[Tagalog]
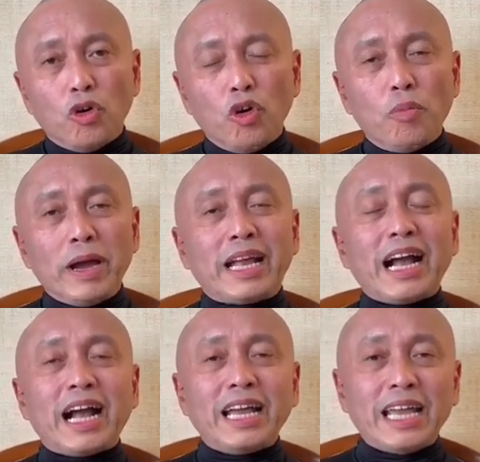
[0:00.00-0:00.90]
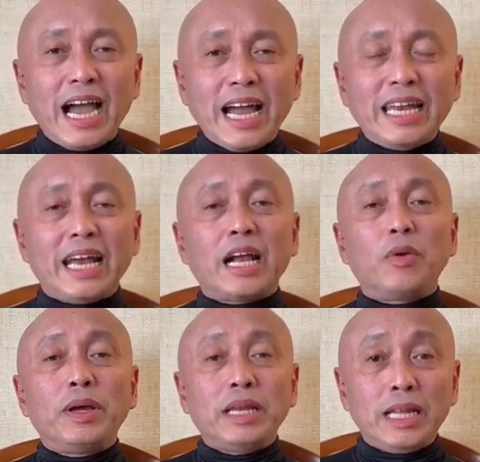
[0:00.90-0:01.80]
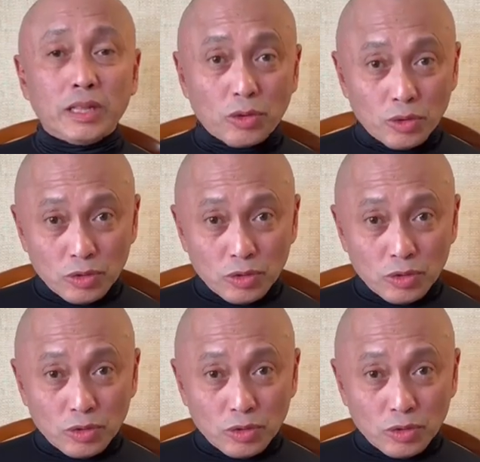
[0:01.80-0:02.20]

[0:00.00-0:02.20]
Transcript: o may kakayahan na gawin ito,